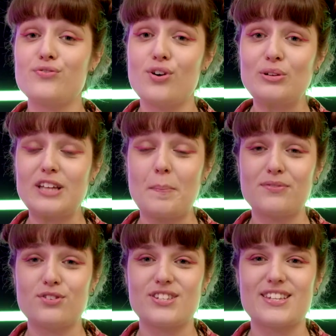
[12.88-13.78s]
eu vou contar para
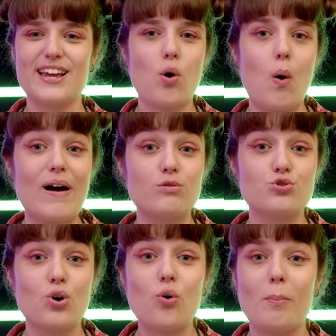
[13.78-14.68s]
você qual é o
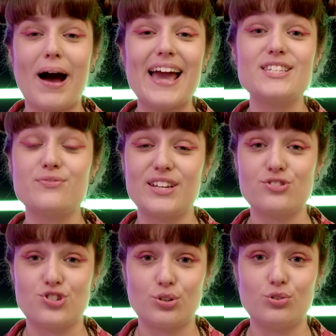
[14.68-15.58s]
jogo mais
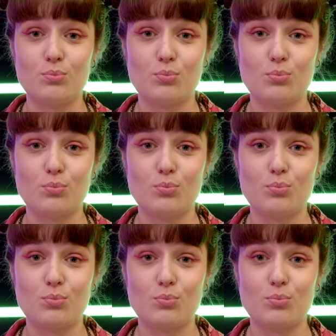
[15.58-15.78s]
vendido do